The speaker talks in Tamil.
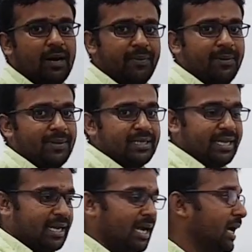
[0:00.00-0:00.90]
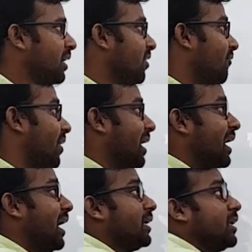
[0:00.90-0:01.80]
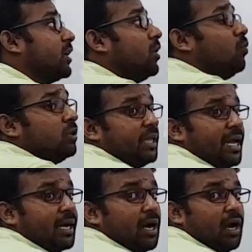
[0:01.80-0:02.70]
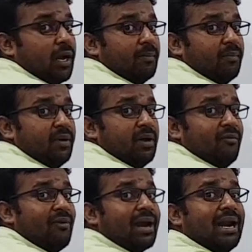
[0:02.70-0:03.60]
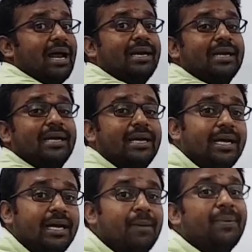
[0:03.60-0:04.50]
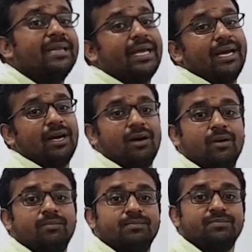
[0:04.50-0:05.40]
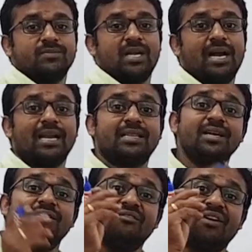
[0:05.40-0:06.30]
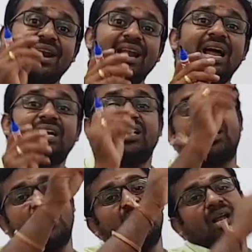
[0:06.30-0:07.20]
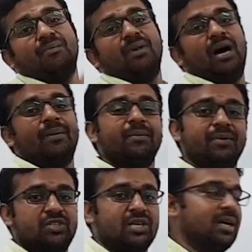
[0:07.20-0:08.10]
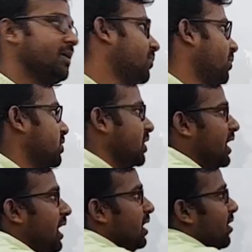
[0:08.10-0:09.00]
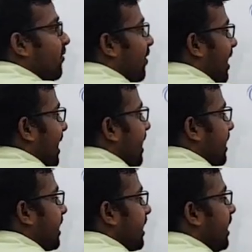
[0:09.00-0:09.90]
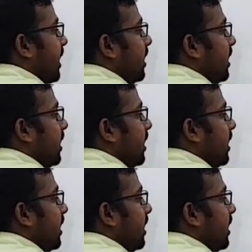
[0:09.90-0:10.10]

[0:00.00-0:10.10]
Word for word: அப்படின்னு பார்த்துட்டிங்கன்னா வரலாற்றுக்கு முந்தைய காலம் வரலாற்றுக்கு பிந்தைய காலம் அல்லது வரலாற்று காலம் அப்படின்னு பிரிச்சுக்கலாம் புரிச்சுங்களா வரலாற்றுக்கு